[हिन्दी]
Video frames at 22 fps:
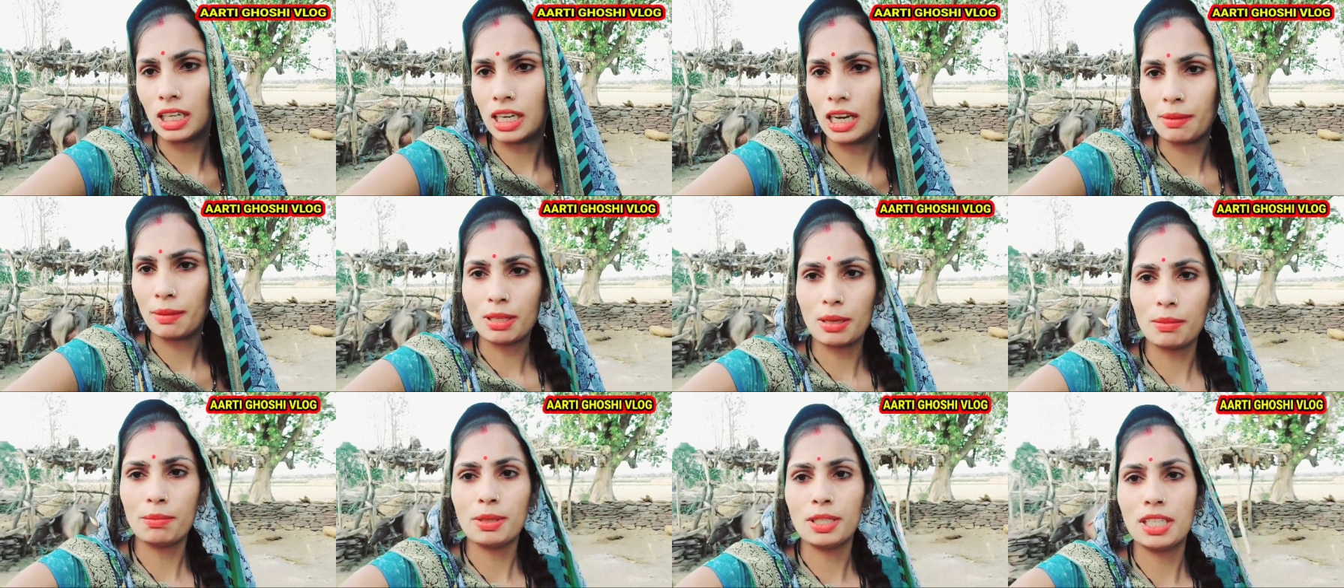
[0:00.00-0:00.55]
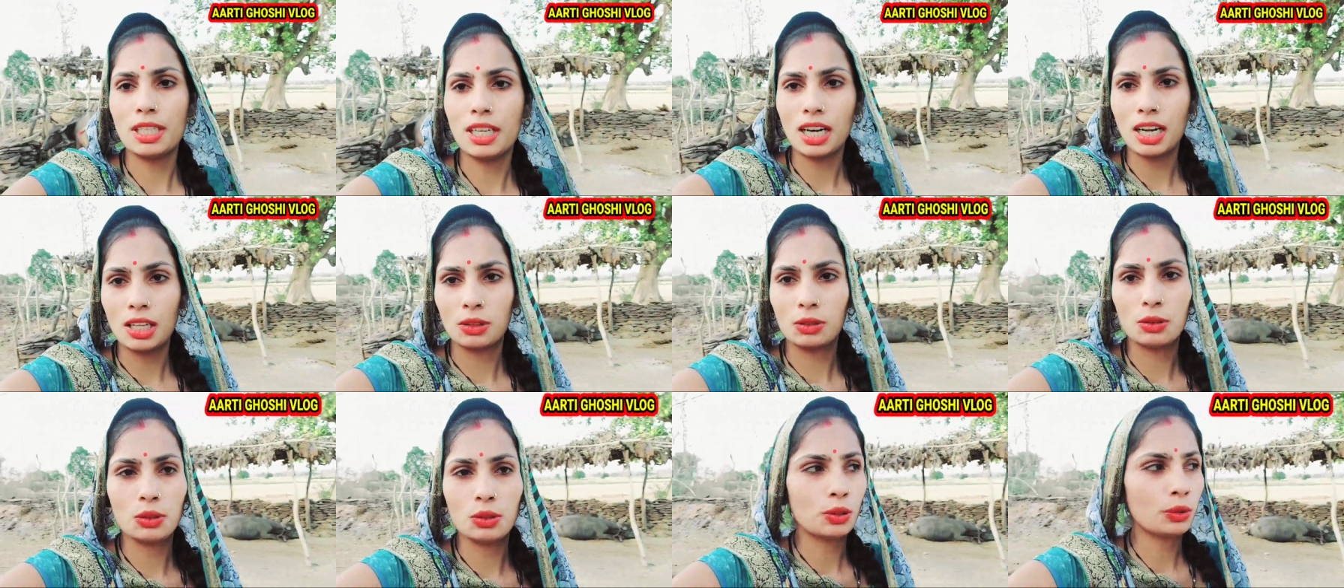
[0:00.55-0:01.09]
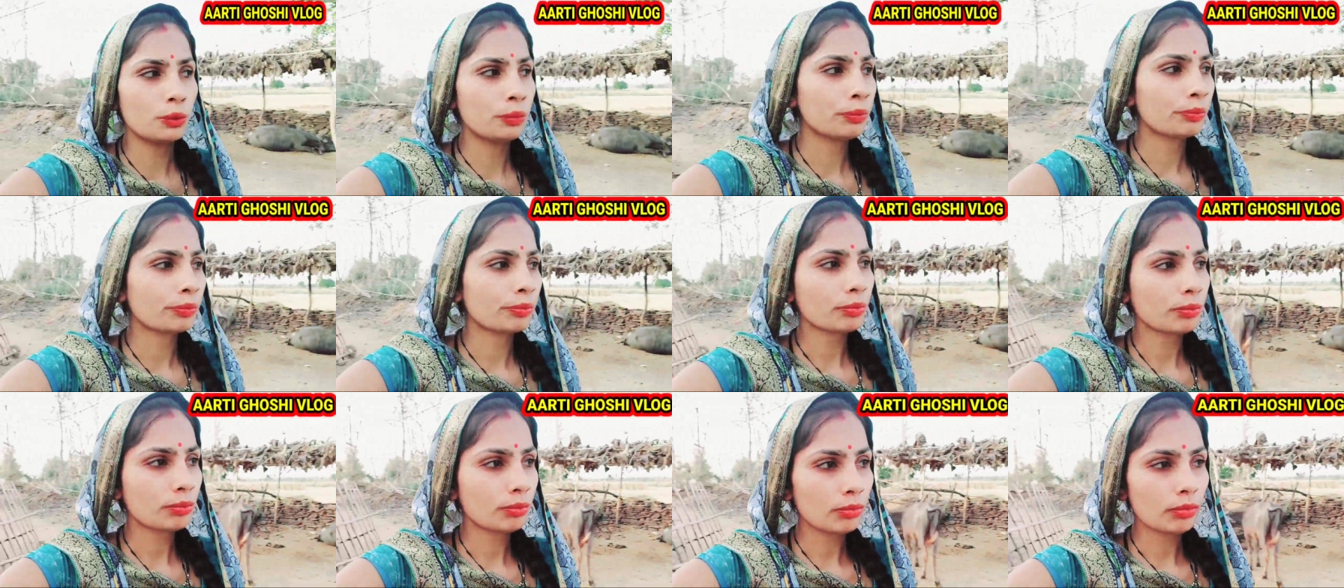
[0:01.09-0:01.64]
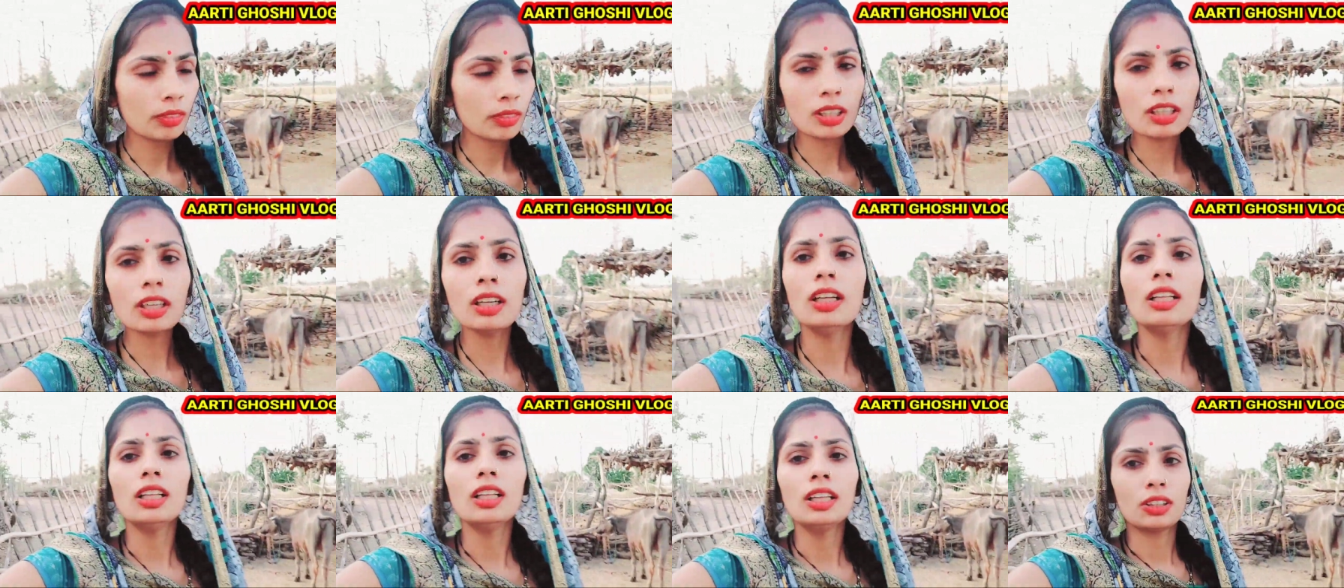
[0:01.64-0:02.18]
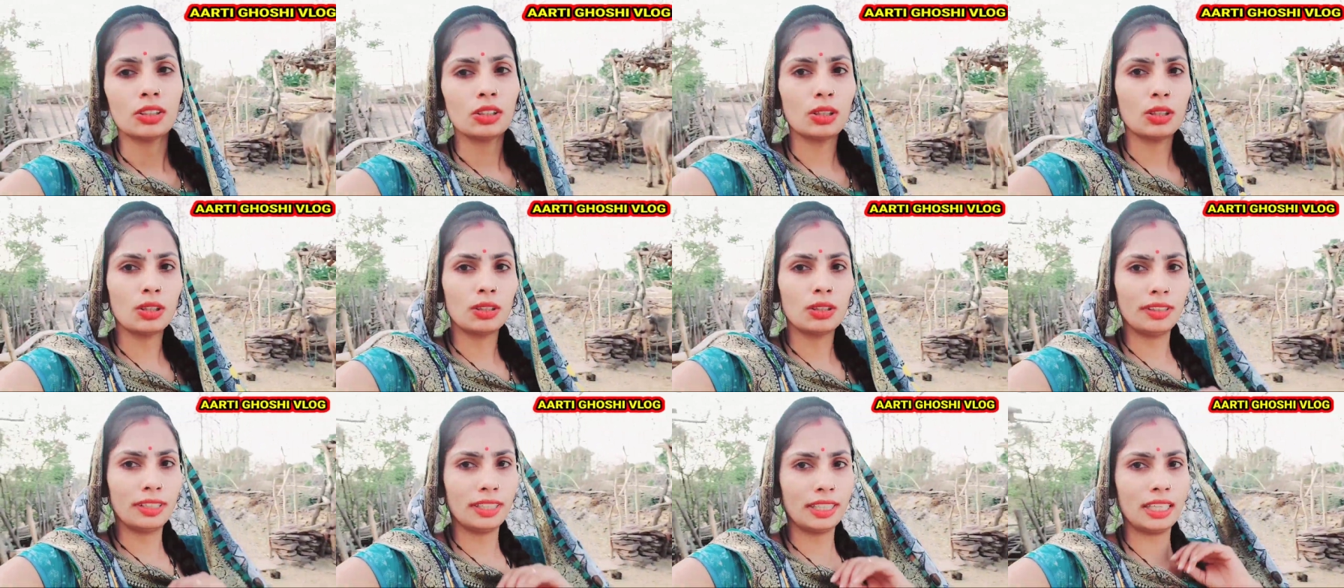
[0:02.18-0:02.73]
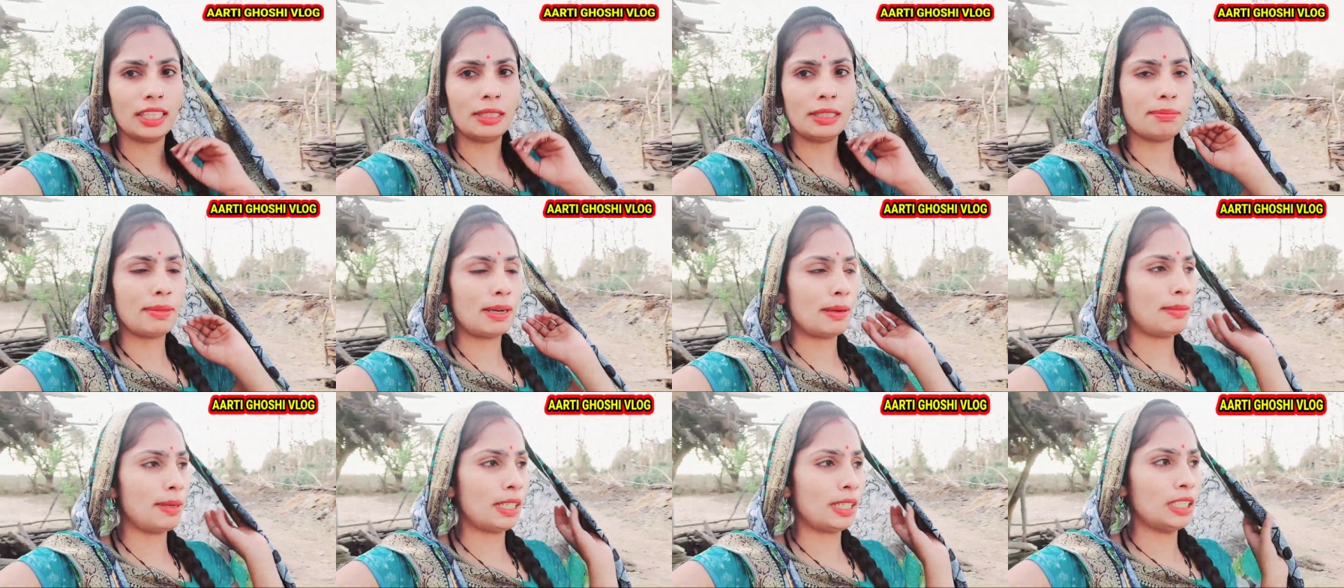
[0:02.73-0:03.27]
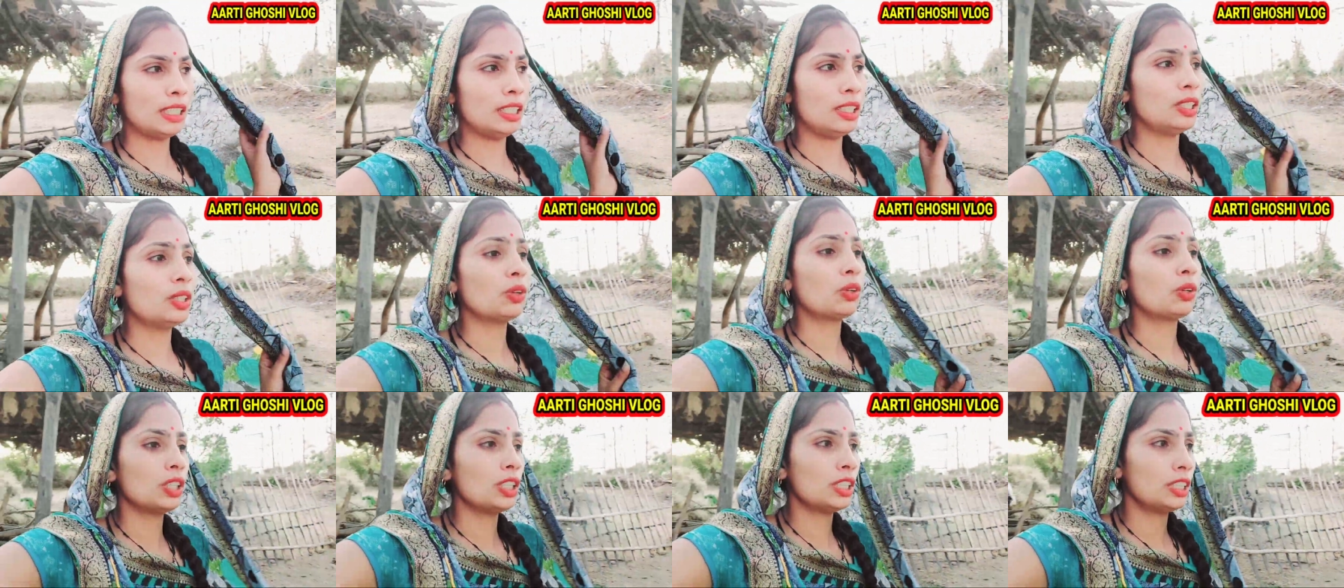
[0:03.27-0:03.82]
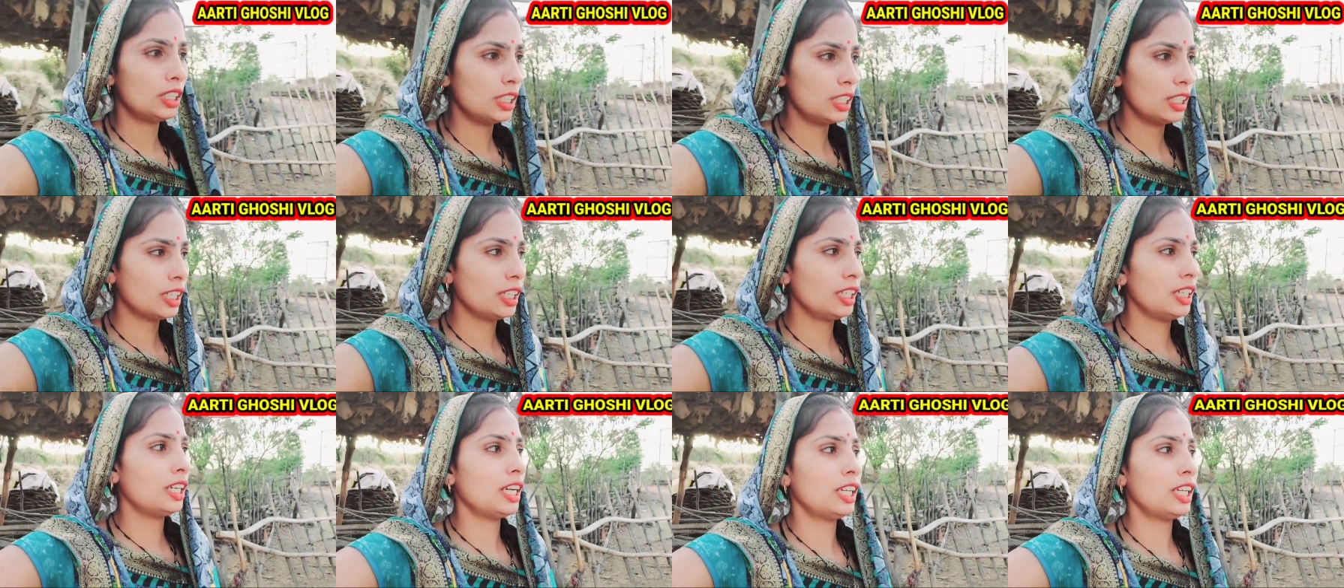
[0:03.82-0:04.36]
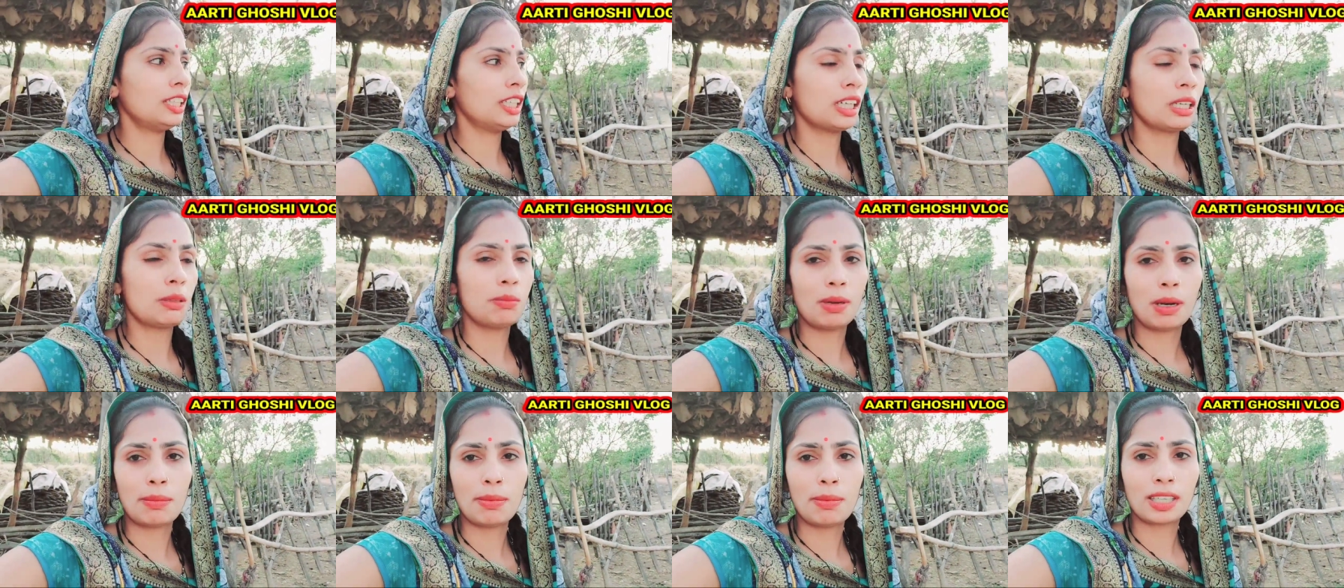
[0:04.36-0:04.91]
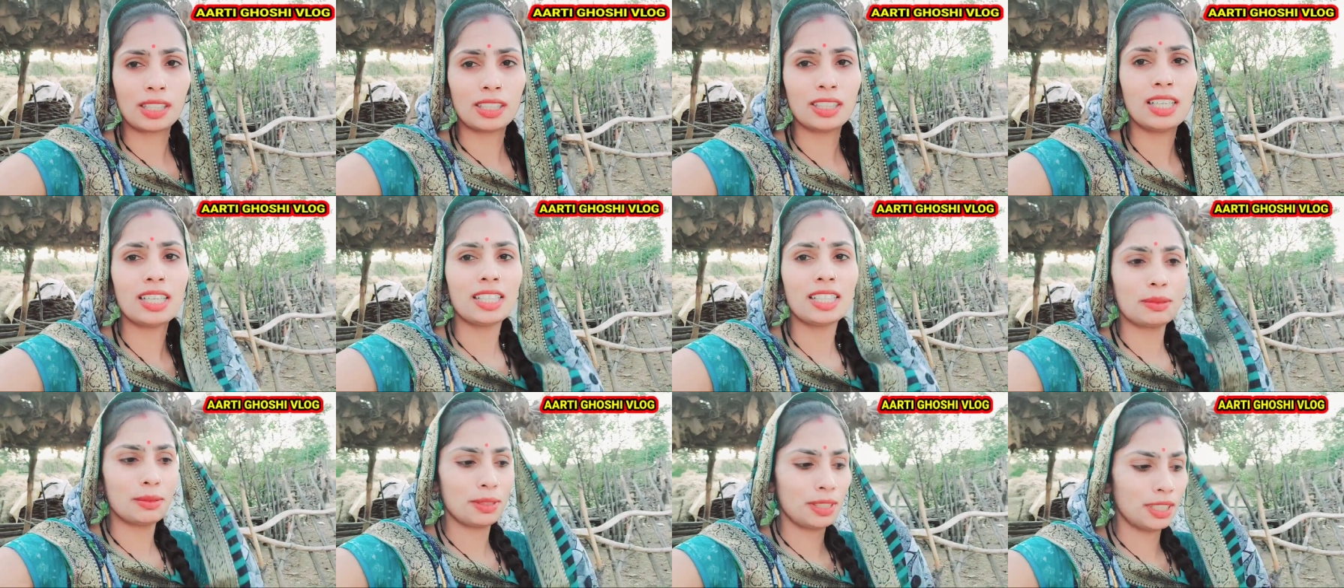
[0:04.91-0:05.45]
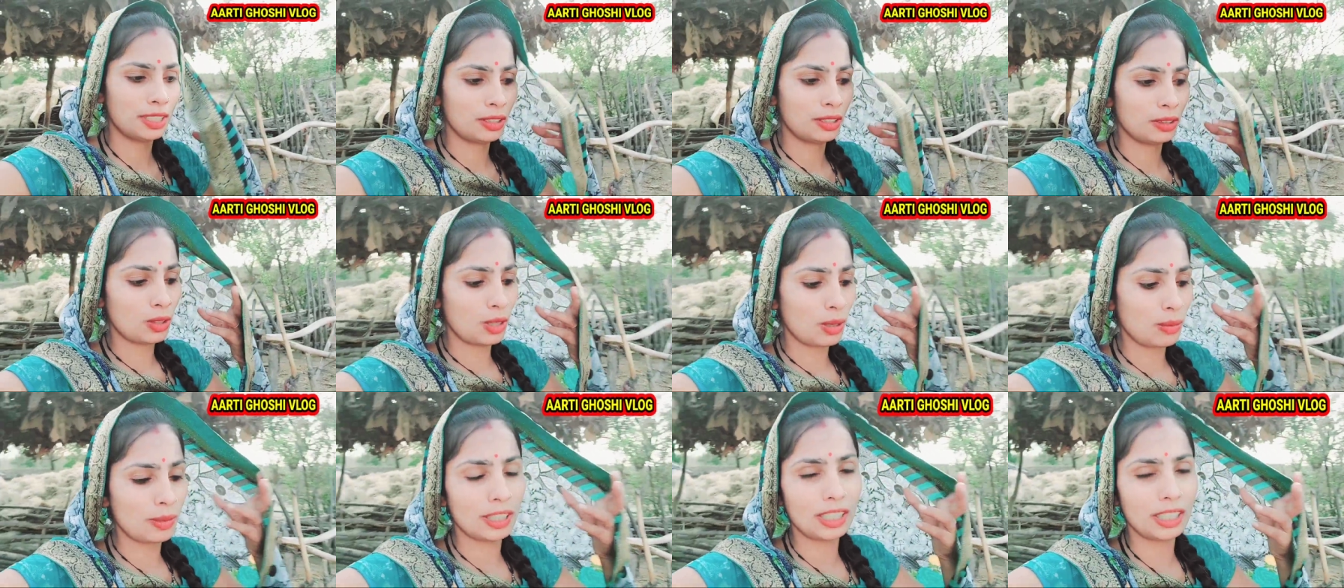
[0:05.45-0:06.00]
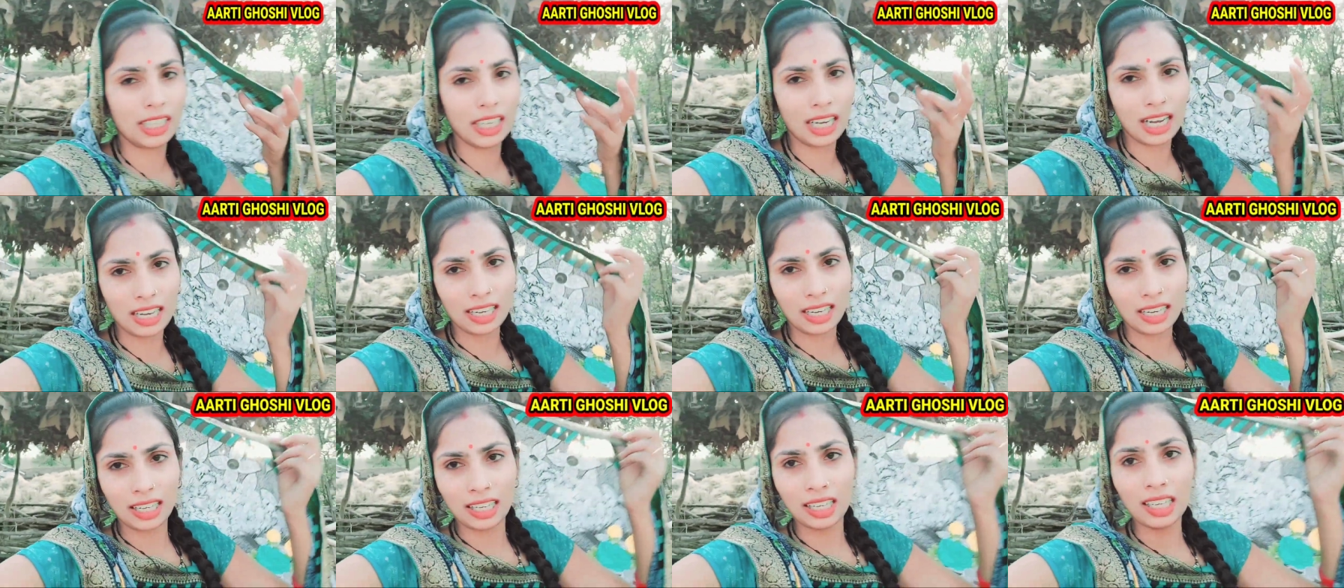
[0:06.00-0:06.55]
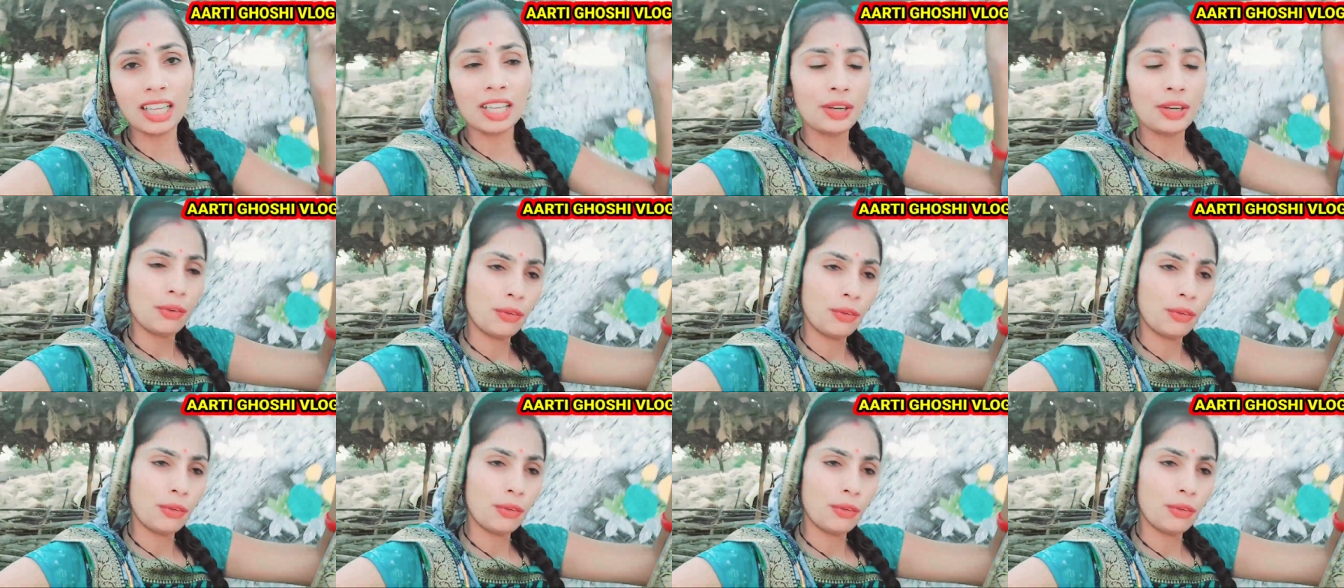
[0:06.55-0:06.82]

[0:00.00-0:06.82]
हैं आप सब भी जाना तो तो इनके पापा की नौकरी चली गई है आराध्या के पापा की यही की वजह से तो हमें तय आ गए हैं